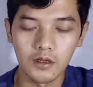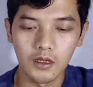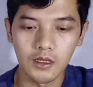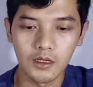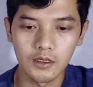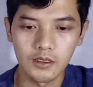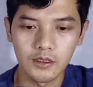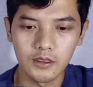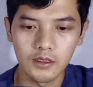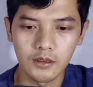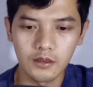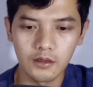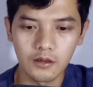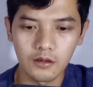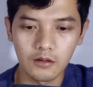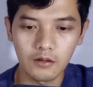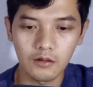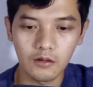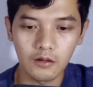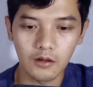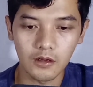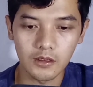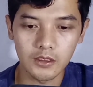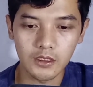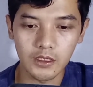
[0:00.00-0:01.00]
nah di sini
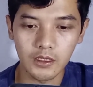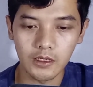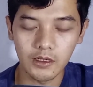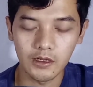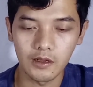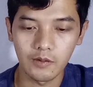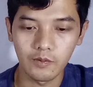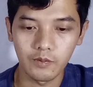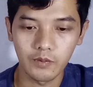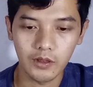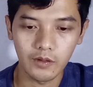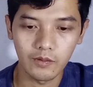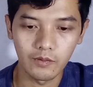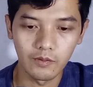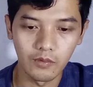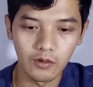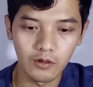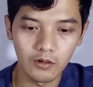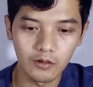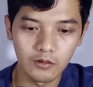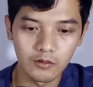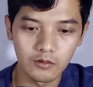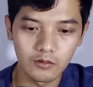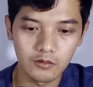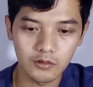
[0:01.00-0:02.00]
oh saya dapat
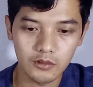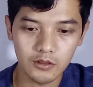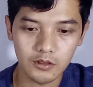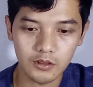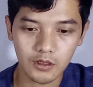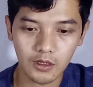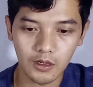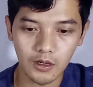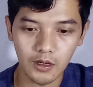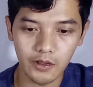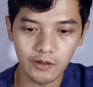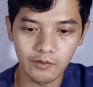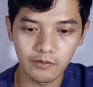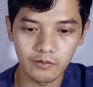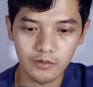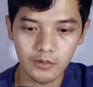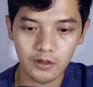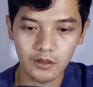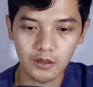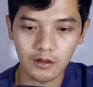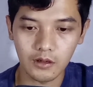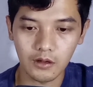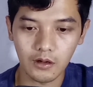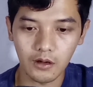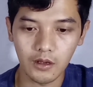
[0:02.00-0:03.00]
bonus klaim
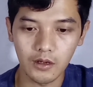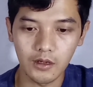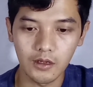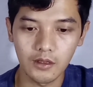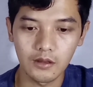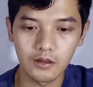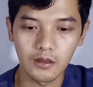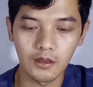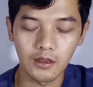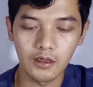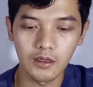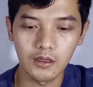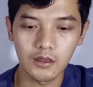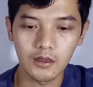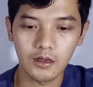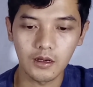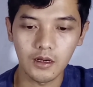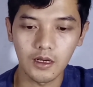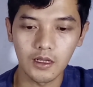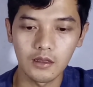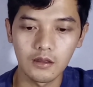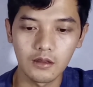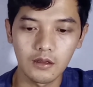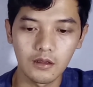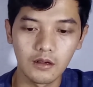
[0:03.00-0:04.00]
kredit
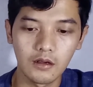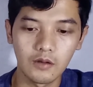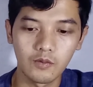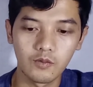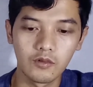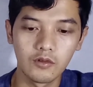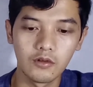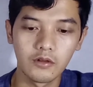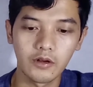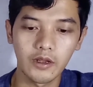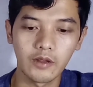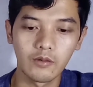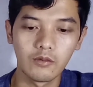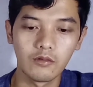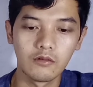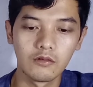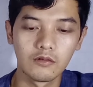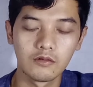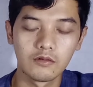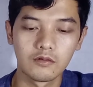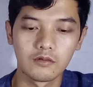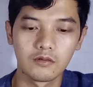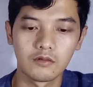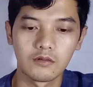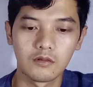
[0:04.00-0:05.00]
iklan
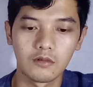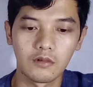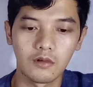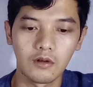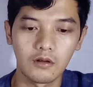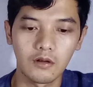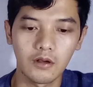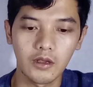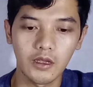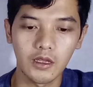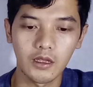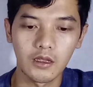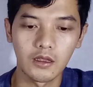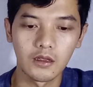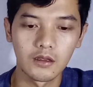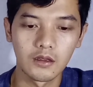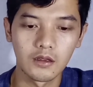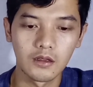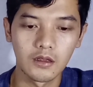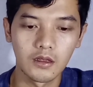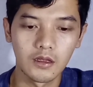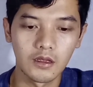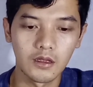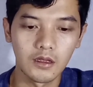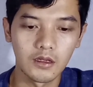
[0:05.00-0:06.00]
30.000 oke
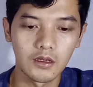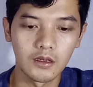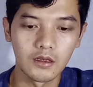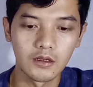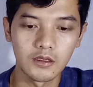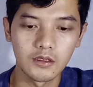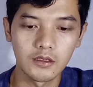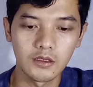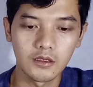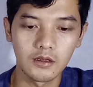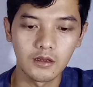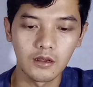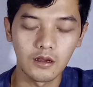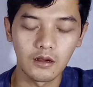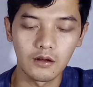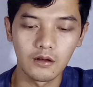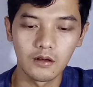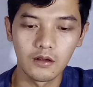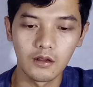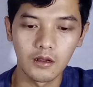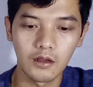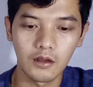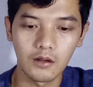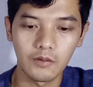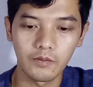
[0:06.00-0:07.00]
di sini
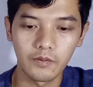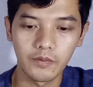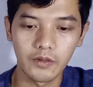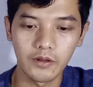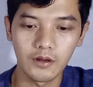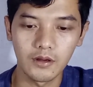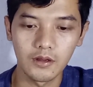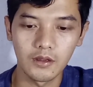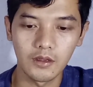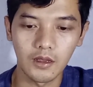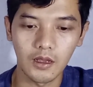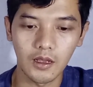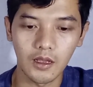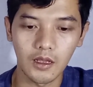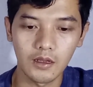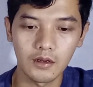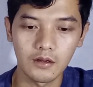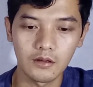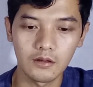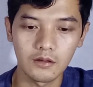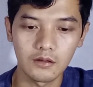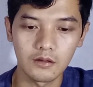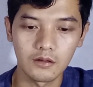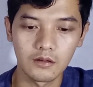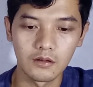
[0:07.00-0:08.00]
ada pilihan
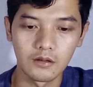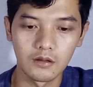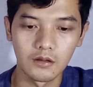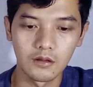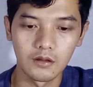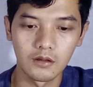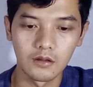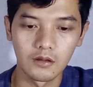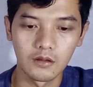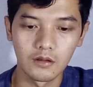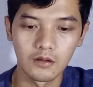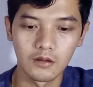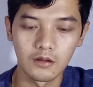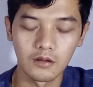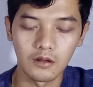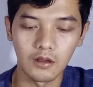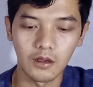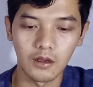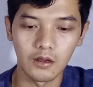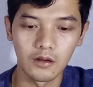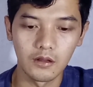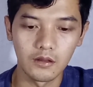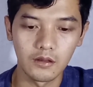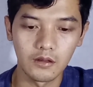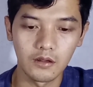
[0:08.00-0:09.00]

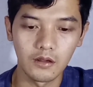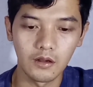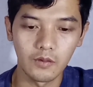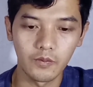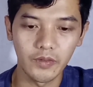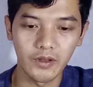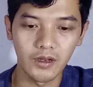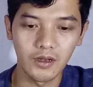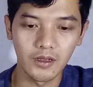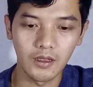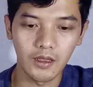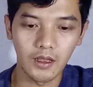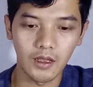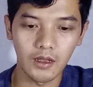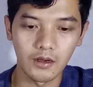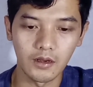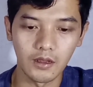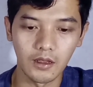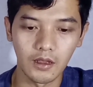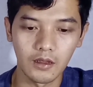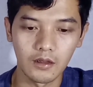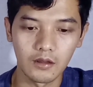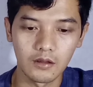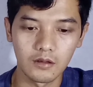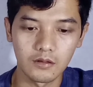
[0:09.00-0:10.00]
ada tiga pilihan
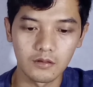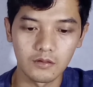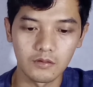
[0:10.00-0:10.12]
ya